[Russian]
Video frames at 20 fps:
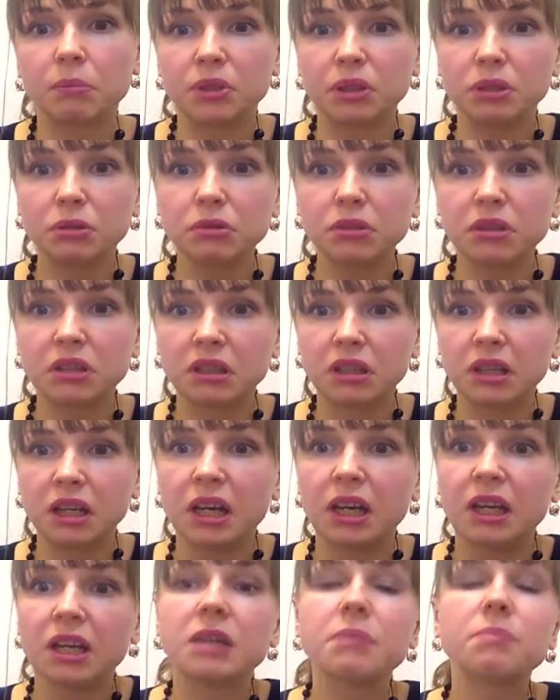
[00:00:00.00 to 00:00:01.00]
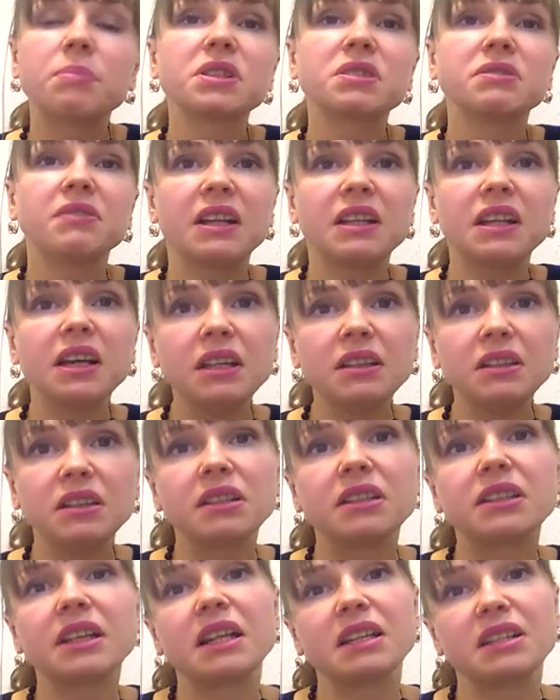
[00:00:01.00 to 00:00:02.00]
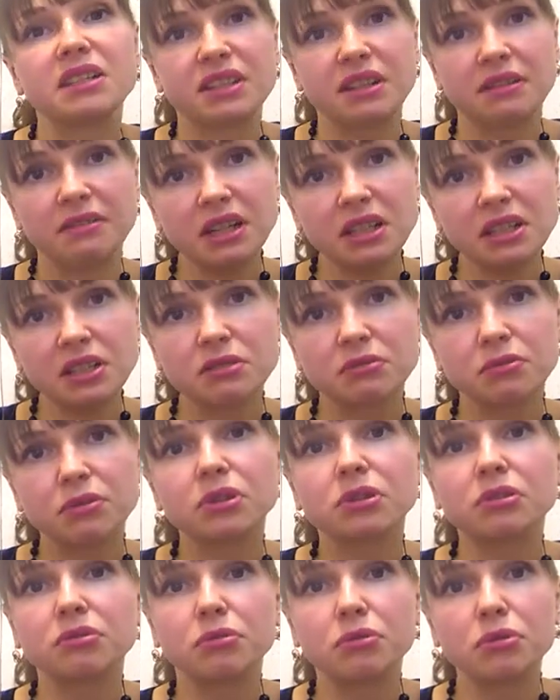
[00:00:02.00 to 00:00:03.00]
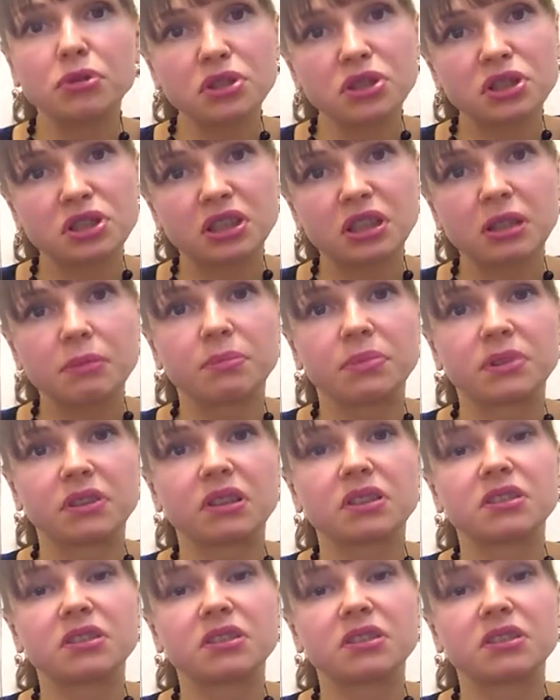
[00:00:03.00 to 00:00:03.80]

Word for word: и позволяет реализовать свой творческий потенциал